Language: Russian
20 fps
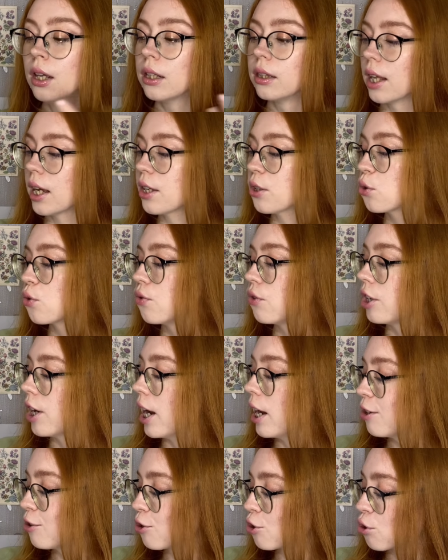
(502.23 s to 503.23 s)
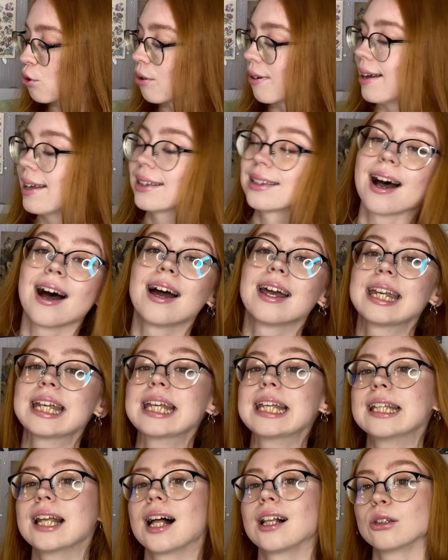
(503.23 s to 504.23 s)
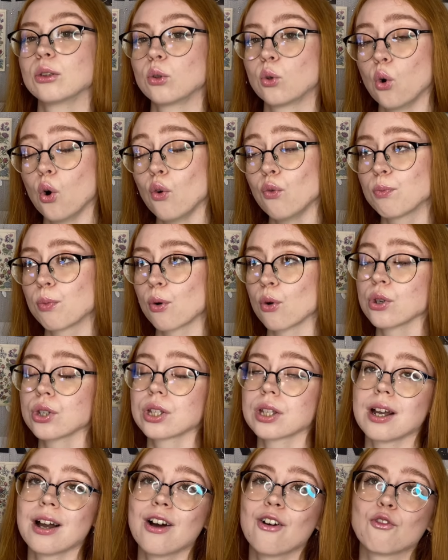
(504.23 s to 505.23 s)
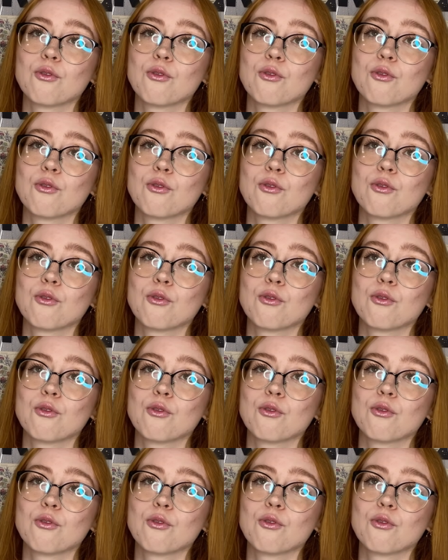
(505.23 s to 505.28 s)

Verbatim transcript: Нас уверяют, что это оригинал духов просто